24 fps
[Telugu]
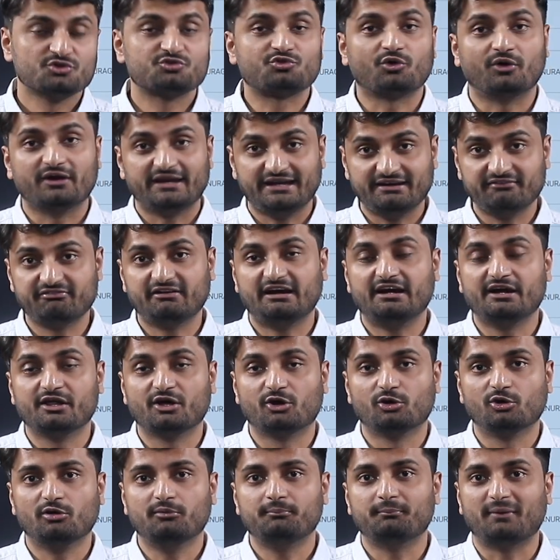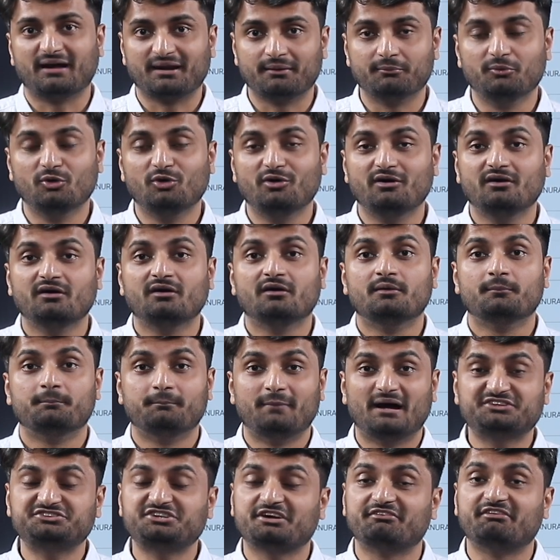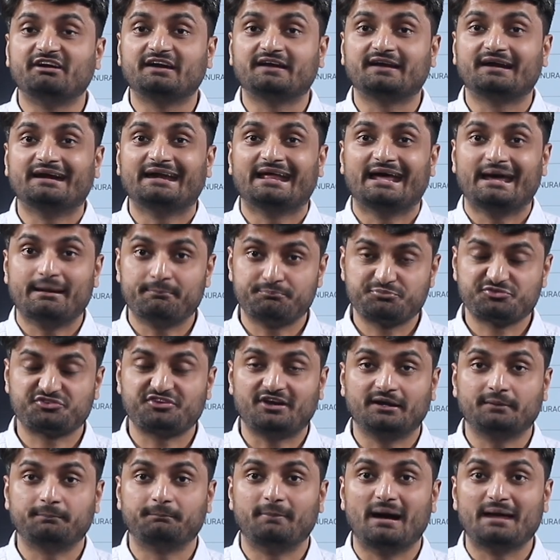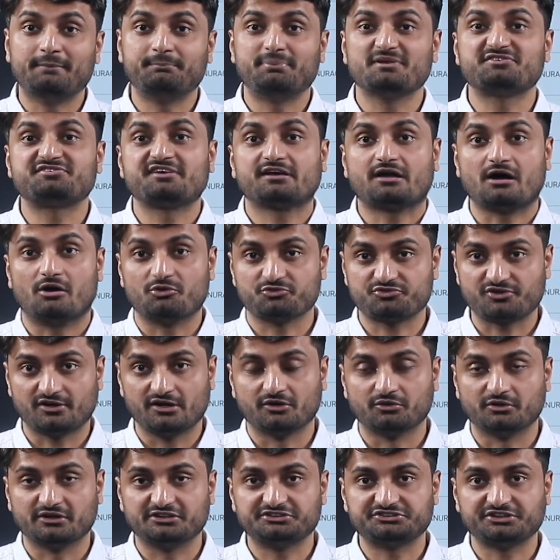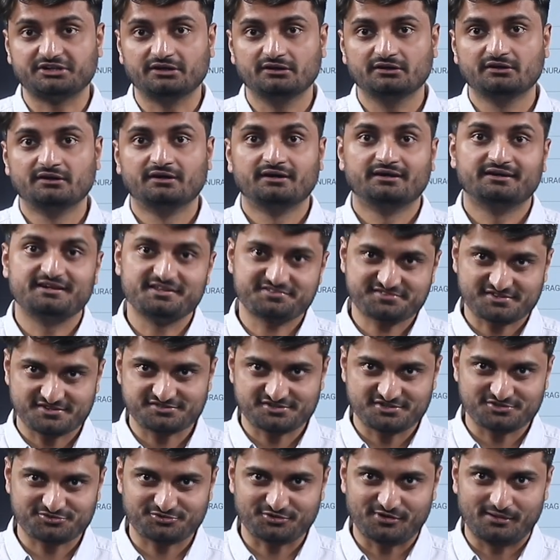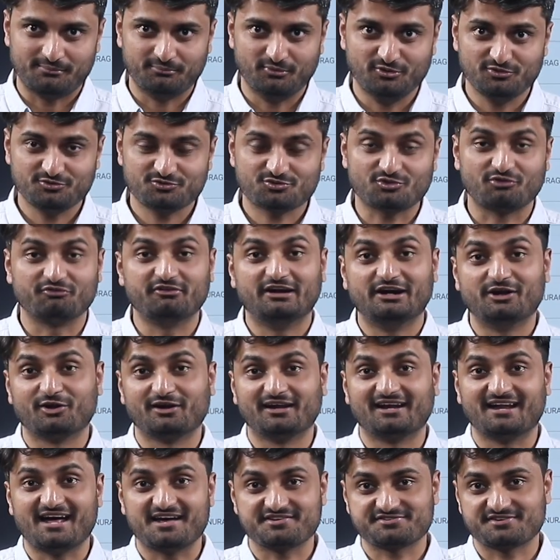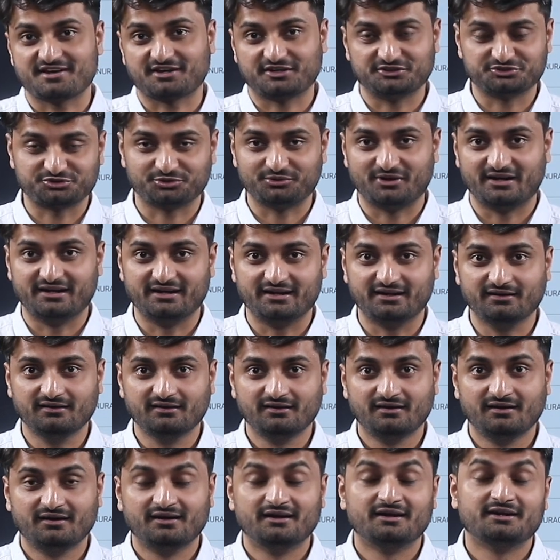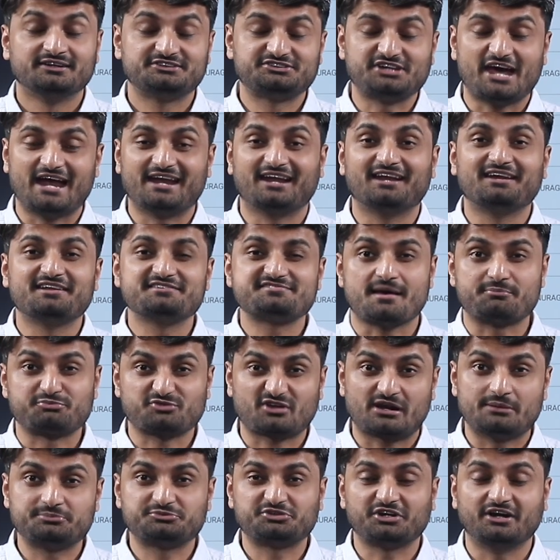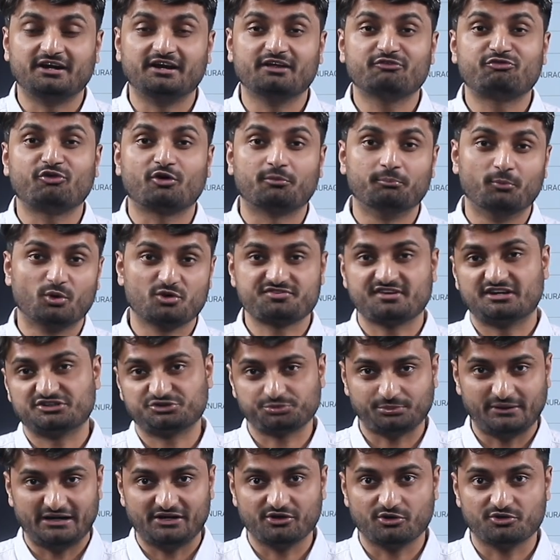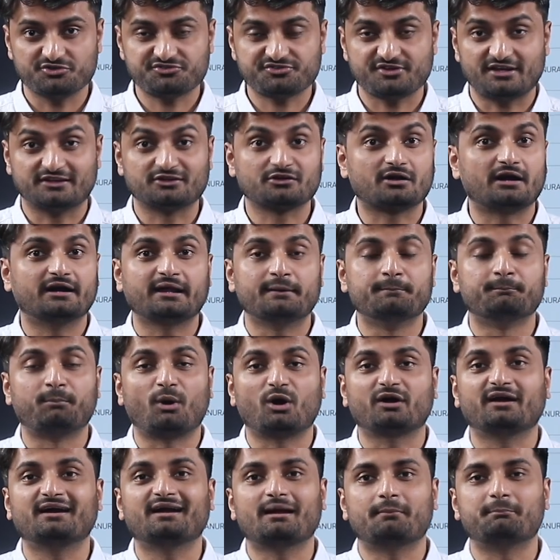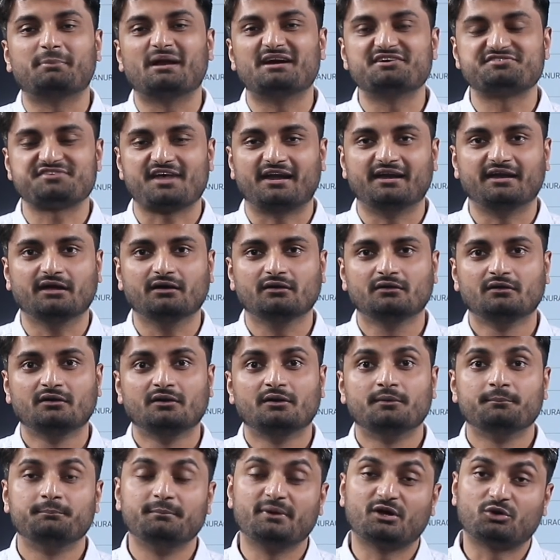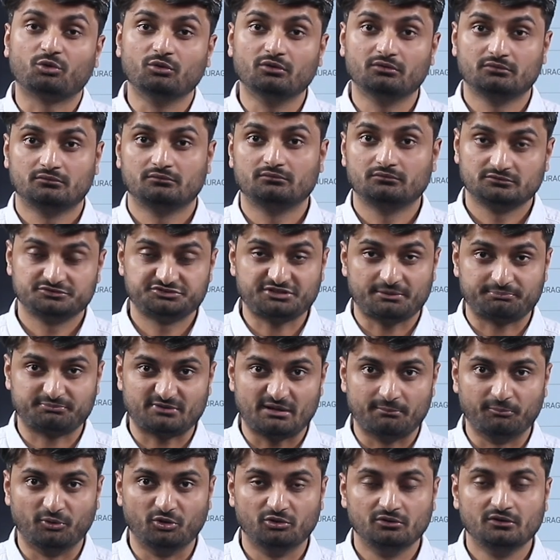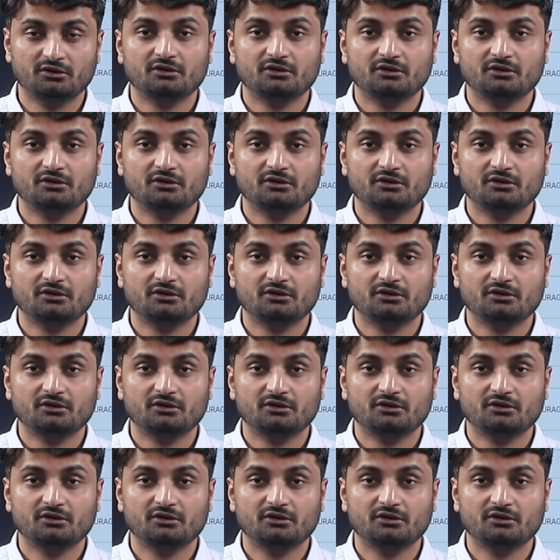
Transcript: సో ఈ వీడియోలో మనము మచ్ అవేటెడ్ ఎప్సెట్ బైపీసీ కౌన్సిలింగ్ గురించి డిస్కస్ చేస్తున్నాము సో వీడియోని లాస్ట్ దగ్గర చూడండి ఛానల్ని సబ్స్క్రైబ్ చేయండి ఫర్ మోర్ సచ్ వీడియోస్ ఎందుకంటే ఇంపార్టెంట్ అప్డేట్స్ అన్నీ మీకు చెప్తాము